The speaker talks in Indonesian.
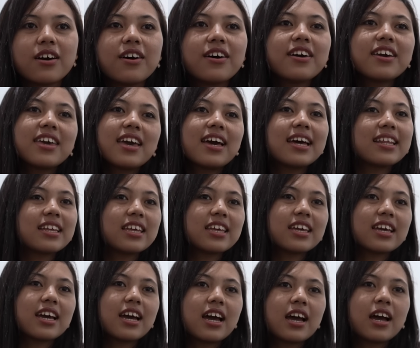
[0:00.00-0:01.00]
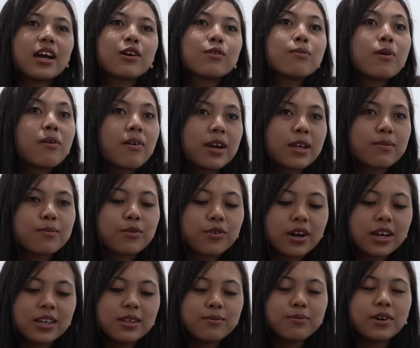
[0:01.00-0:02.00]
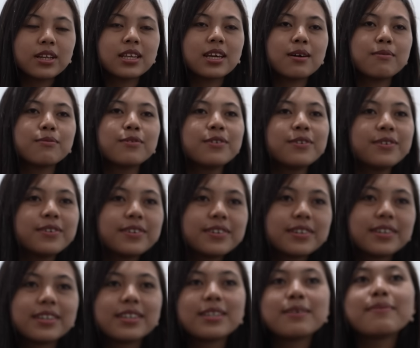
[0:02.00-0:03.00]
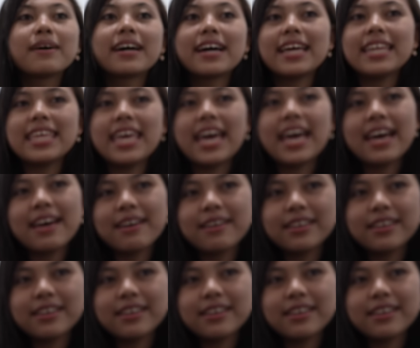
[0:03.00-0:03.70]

Oh iya, Ri. Aku bawain buah nih buat kamu. Dimakan ya.